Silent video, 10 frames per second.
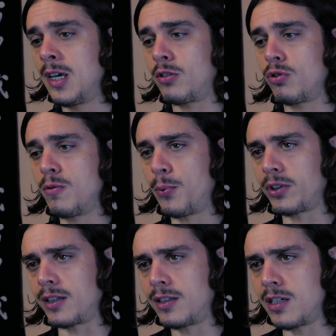Esto es
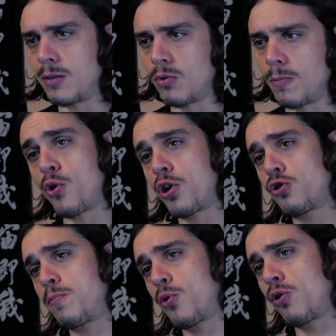importantísimo. Por
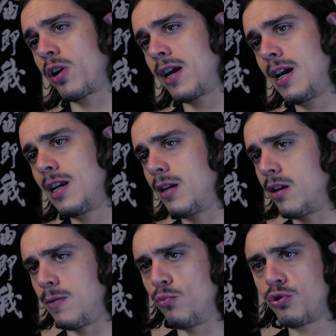eso es por lo que él
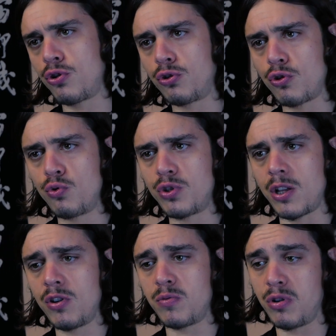y muchos otros
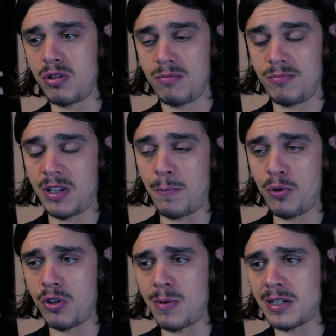luchadores, bueno,
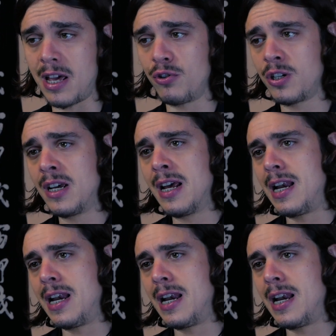tampoco demasiados,